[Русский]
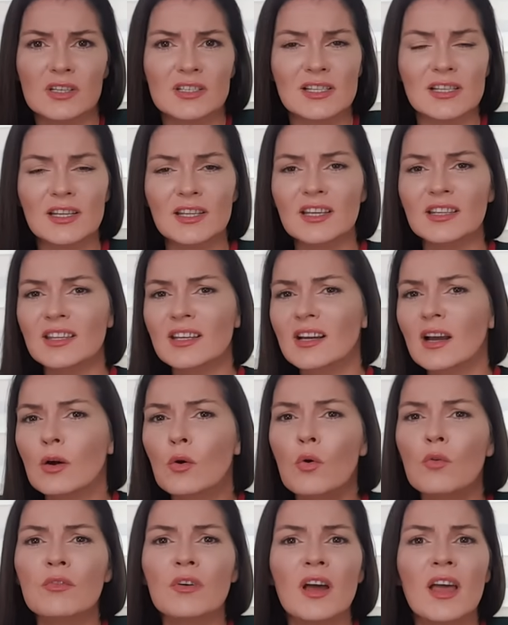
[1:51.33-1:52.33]
если нет
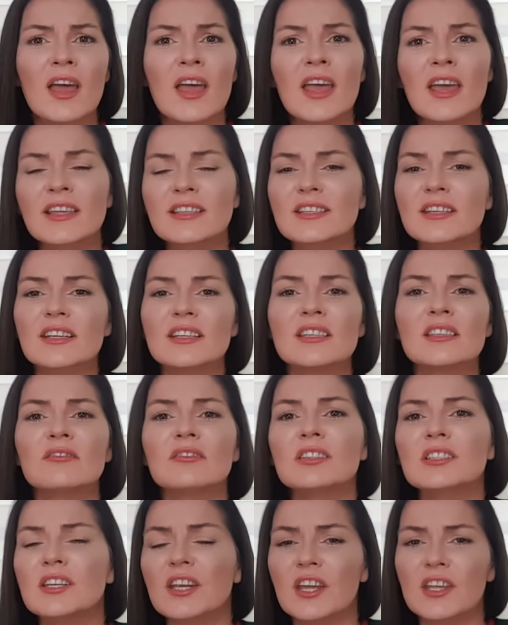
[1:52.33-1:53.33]
никакого
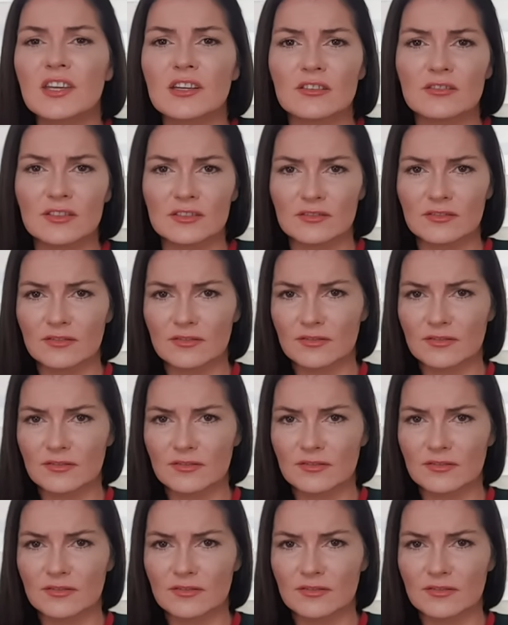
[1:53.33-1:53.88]
интересного тренера в,